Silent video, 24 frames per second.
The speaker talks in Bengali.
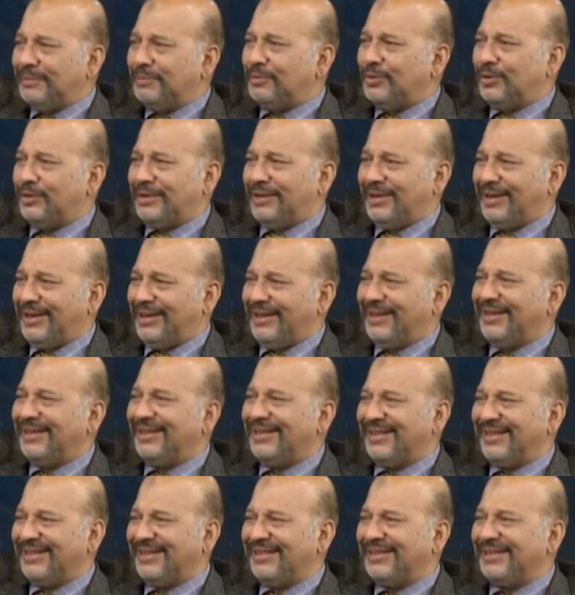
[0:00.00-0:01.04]
বুঝিনি
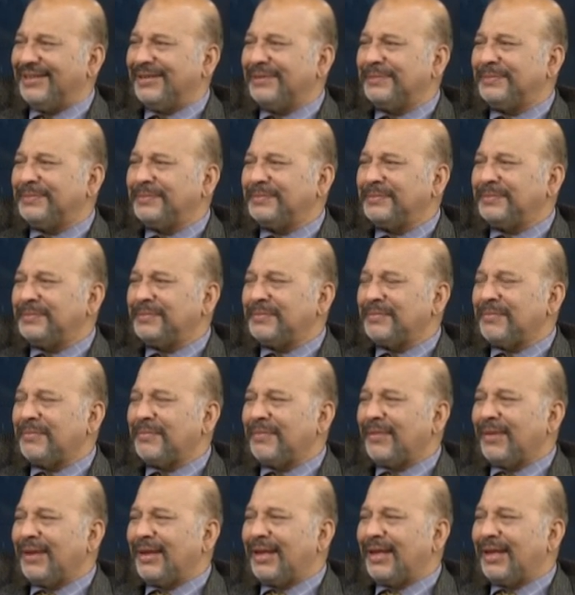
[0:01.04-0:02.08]
আচ্ছা একটু যদি